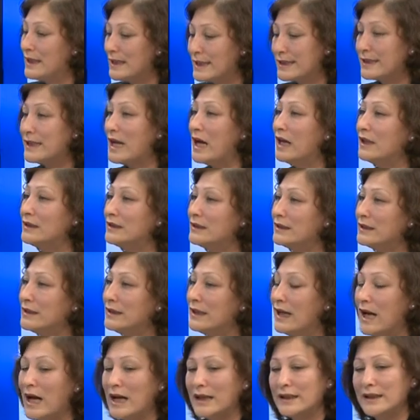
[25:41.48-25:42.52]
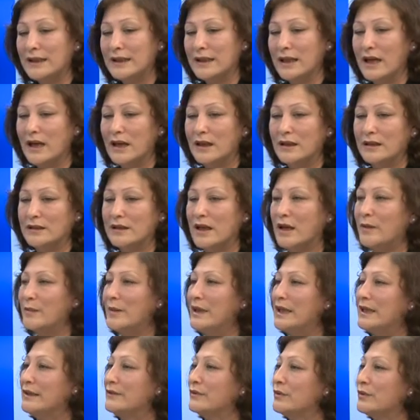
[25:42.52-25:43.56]
Sağlık, hangi
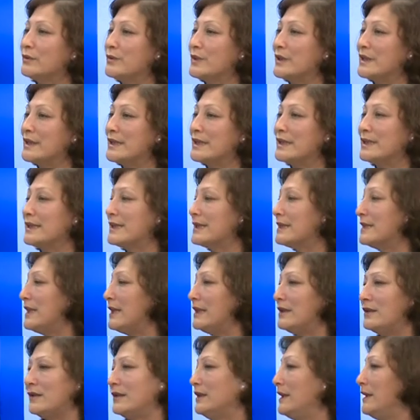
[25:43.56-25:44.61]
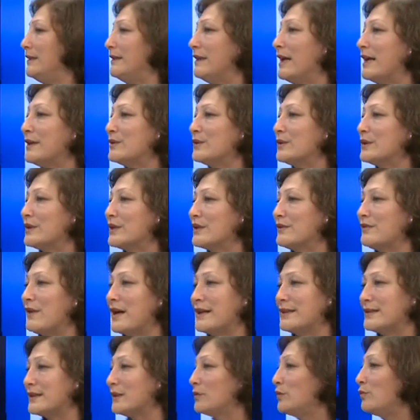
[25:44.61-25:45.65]
ameliyat olacaksınız, ne ihtiyacınız
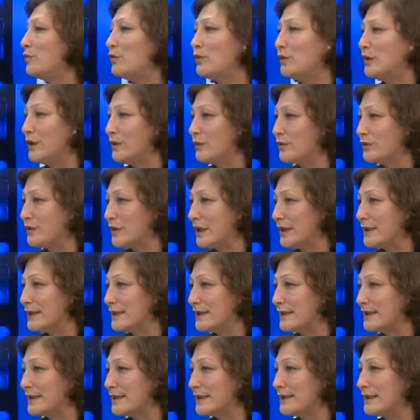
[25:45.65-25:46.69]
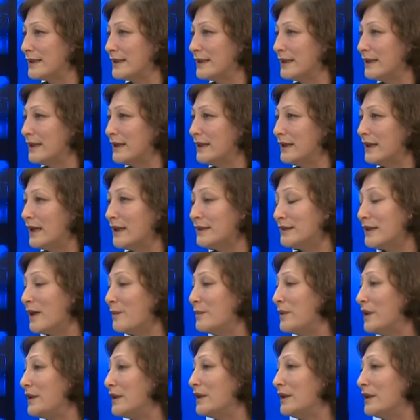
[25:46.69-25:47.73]
varsa tümüyle ücretsiz.
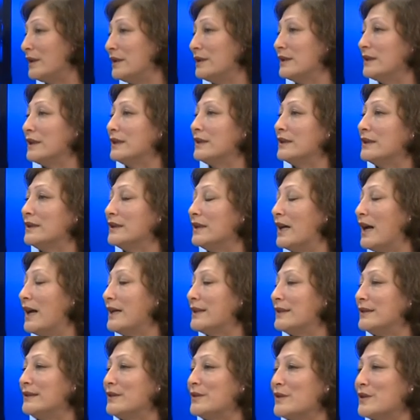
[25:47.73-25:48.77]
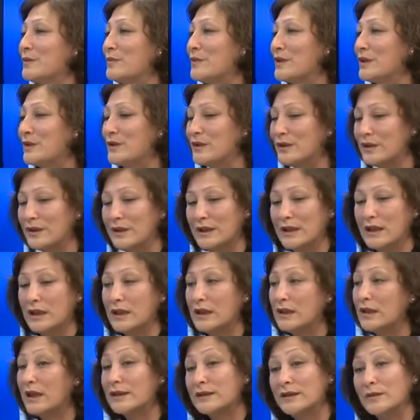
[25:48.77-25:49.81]
Hatta bir e, arkadaşımız
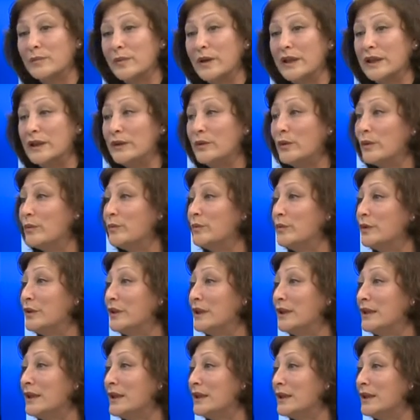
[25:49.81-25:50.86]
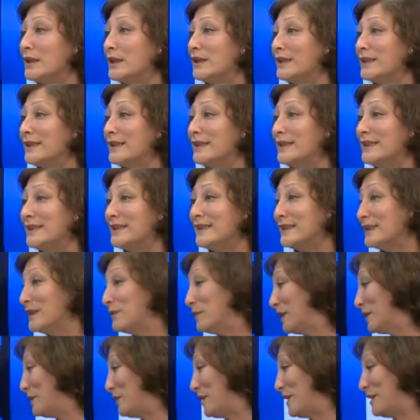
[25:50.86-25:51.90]
katkı payı yok mu dedi.
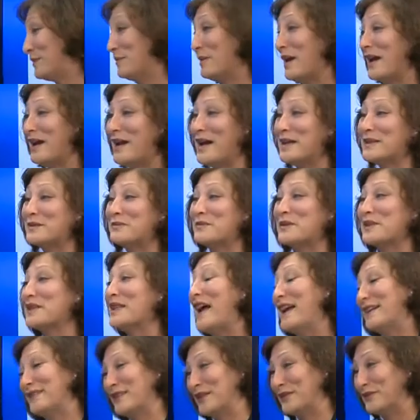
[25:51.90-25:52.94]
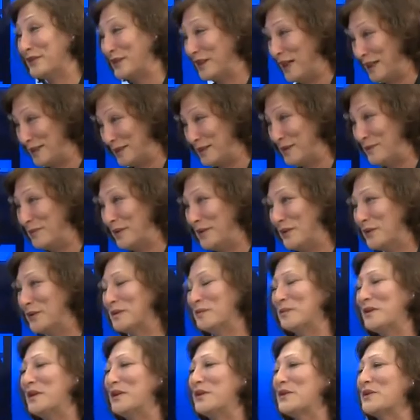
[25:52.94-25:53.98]
İnanamadı bizim hayatımızın her tarafı katkı payı
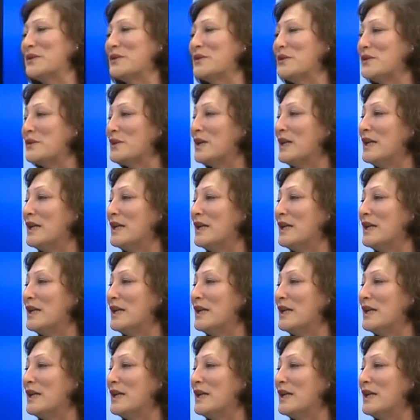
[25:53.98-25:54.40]
oldu biliyorsunuz.